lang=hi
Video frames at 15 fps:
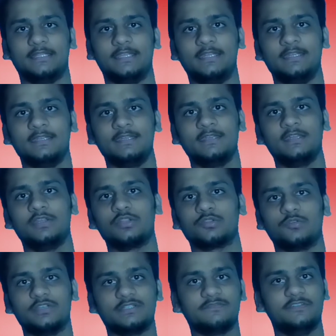आते
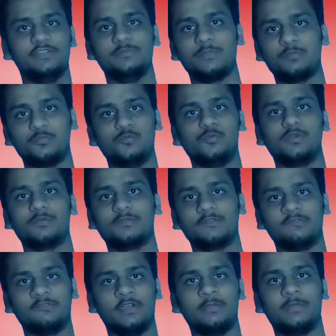तो इस वीडियो
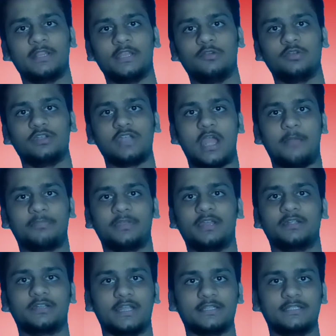में वही बताऊँ कि आपका
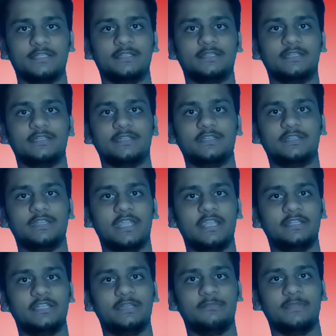कैसे
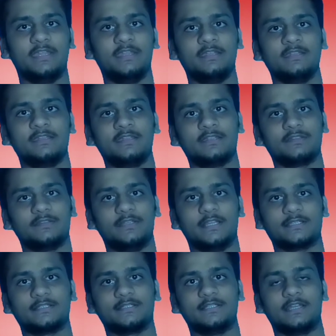एक दिन में
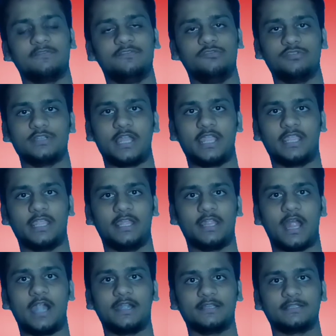दस हज़ार व्यूज़ आएंगे
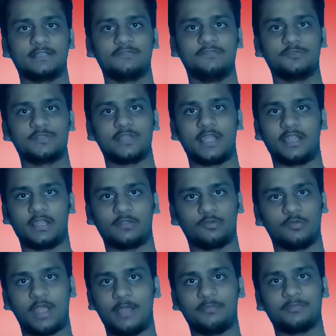आठ हज़ार व्यूज़ आएंगे
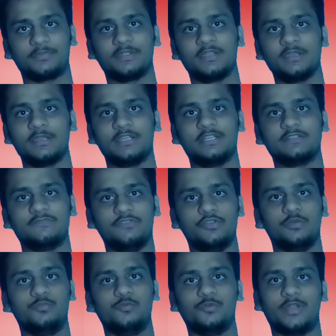तो आप इस
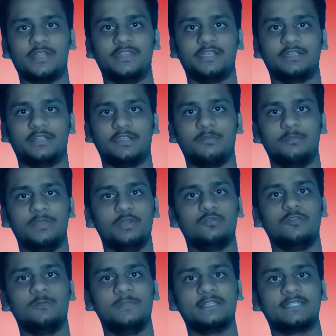वीडियो पूरा अंदर देखिए
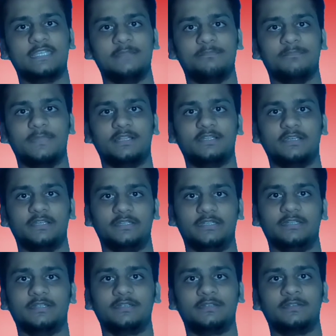बिल्कुल भी स्किप मत
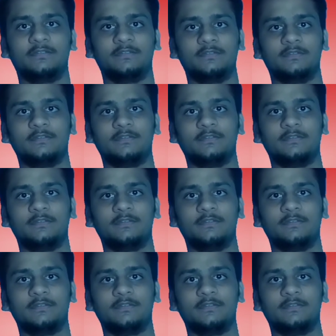करिए